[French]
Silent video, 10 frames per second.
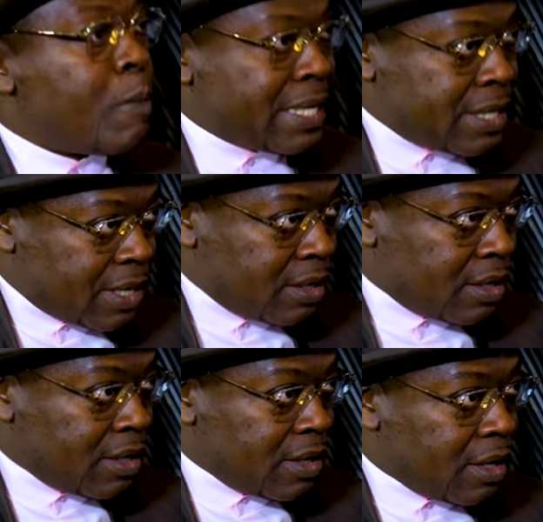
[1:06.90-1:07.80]
le matin
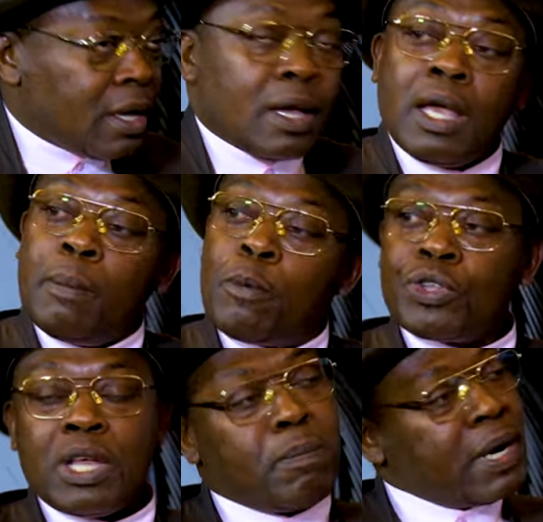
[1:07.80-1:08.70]
et
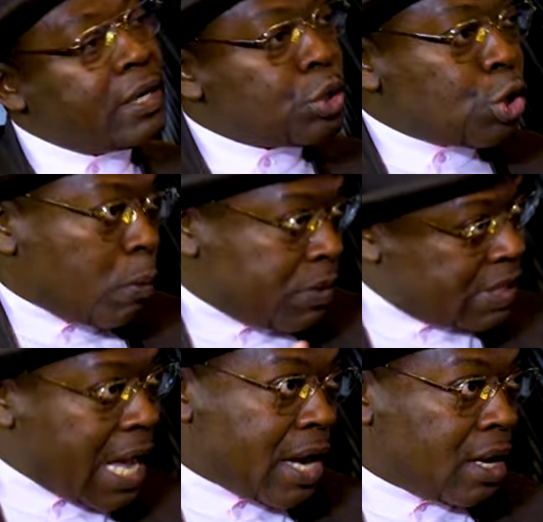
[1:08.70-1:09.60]
portez plainte comme
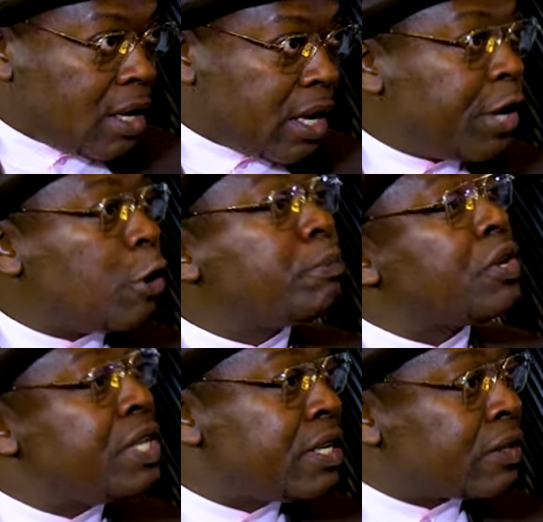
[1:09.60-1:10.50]
ça et
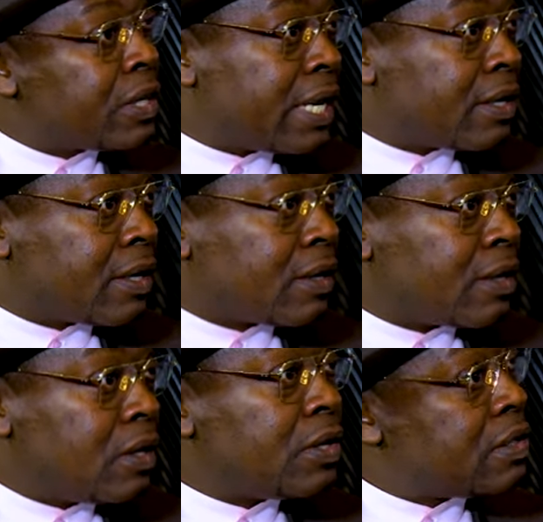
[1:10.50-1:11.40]
obtenir que quelqu'un
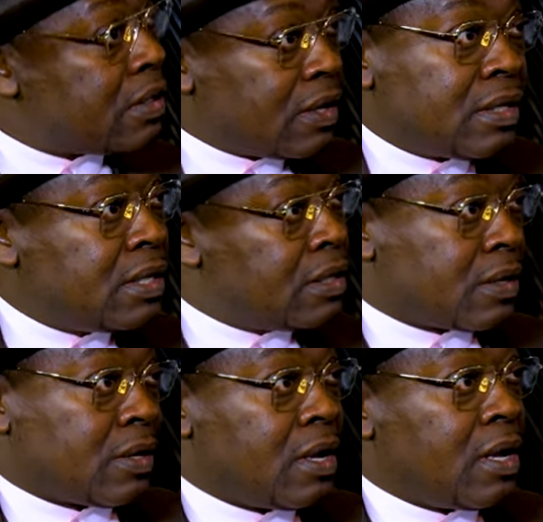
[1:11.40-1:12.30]
sans
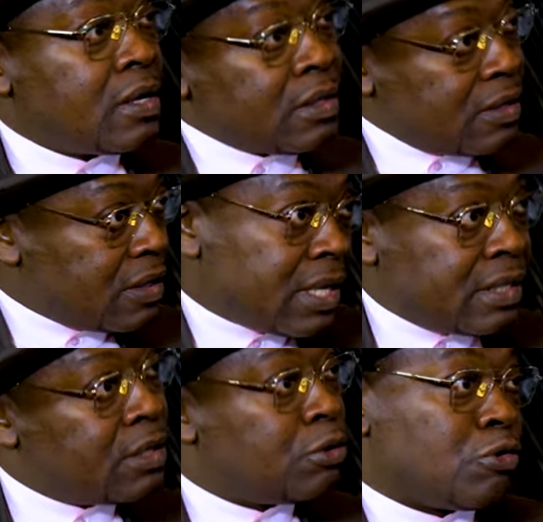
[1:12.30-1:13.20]
titre, sans
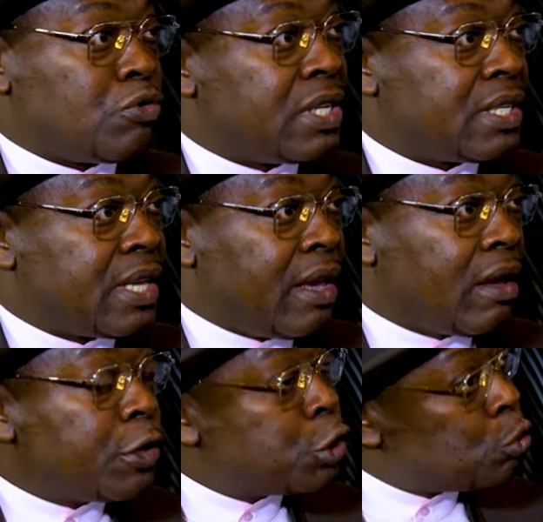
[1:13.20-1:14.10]
décision
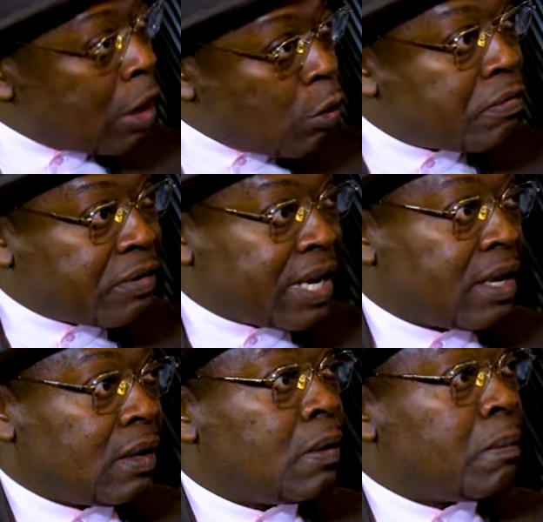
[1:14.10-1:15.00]
judiciaire, soit
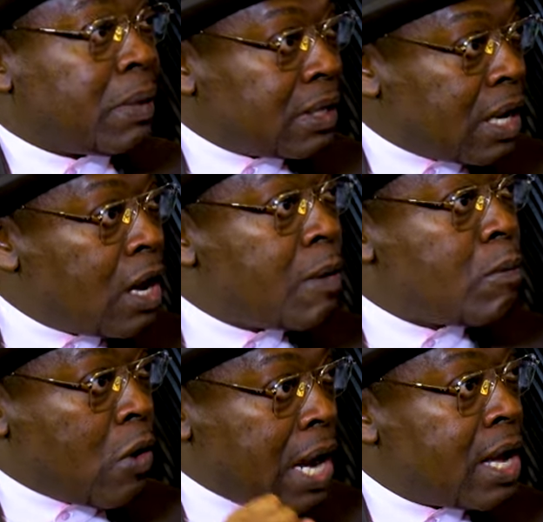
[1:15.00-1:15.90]
coffré pendant un
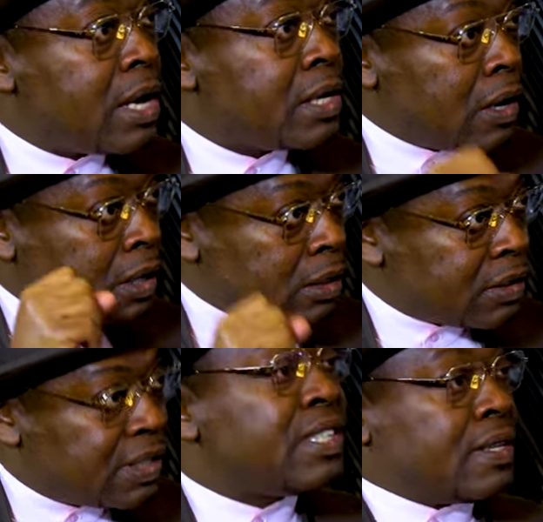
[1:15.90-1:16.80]
mois, un an,
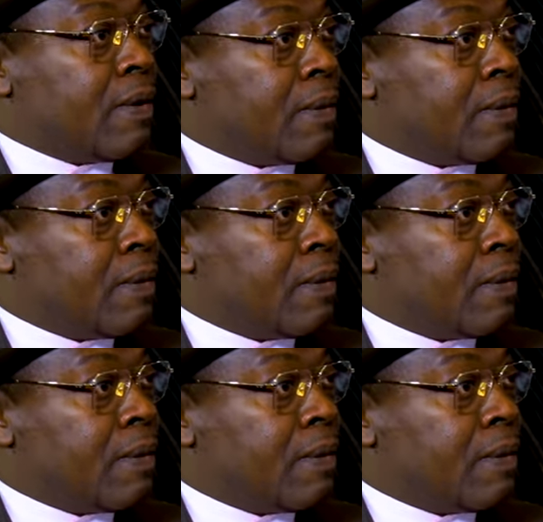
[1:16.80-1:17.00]
dix